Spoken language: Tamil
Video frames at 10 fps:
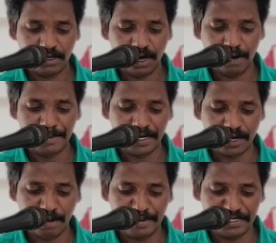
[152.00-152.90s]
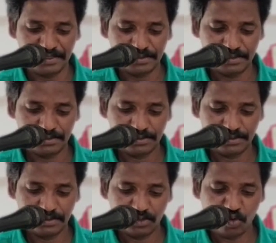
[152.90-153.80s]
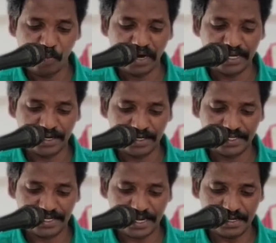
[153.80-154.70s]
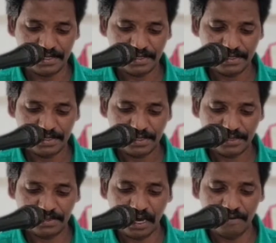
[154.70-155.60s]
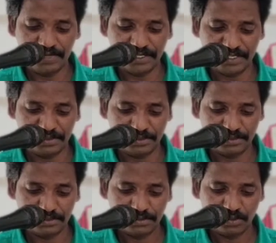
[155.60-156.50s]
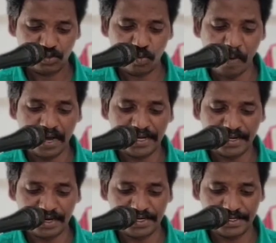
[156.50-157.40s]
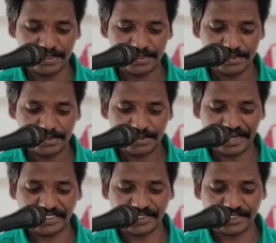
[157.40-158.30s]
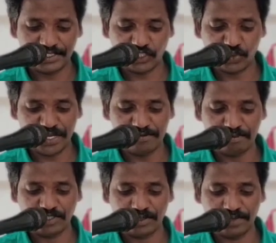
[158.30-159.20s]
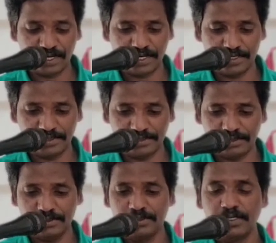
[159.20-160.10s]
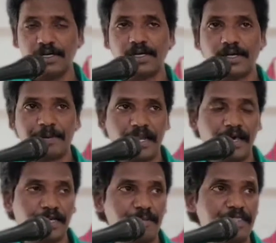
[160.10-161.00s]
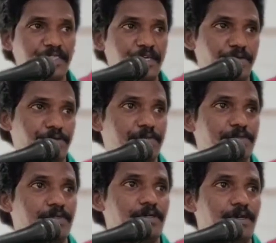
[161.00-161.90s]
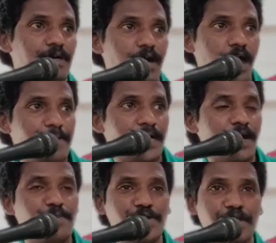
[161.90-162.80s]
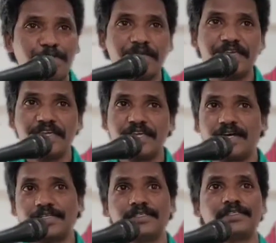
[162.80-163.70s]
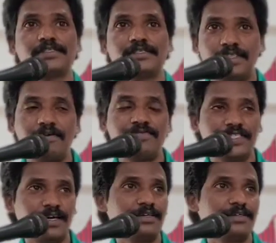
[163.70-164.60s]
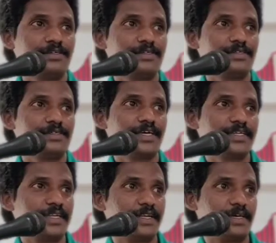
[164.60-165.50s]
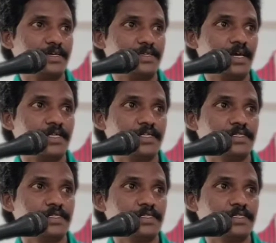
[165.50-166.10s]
ஆபரகாமின் குமாரனாகிய தாவிதின் குமாரனான இயேசு கிறிஸ்தனுடைய வம்ச வரலாறு நமக்கு எல்லாருக்குமே தெரியும் ஆபரகமுடைய பையன் யார் தாவிதா நான் இல்லை யார்